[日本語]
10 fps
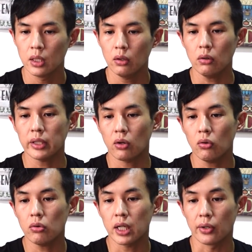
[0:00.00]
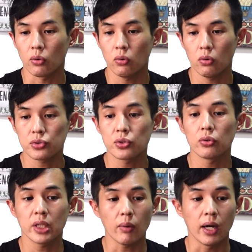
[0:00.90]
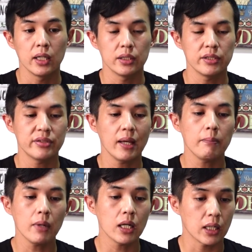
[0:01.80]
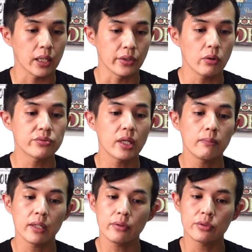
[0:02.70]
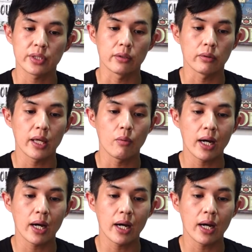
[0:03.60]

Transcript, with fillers: ほいで今回の交渉ではにせんまんからよんせんまんドーゼンのね、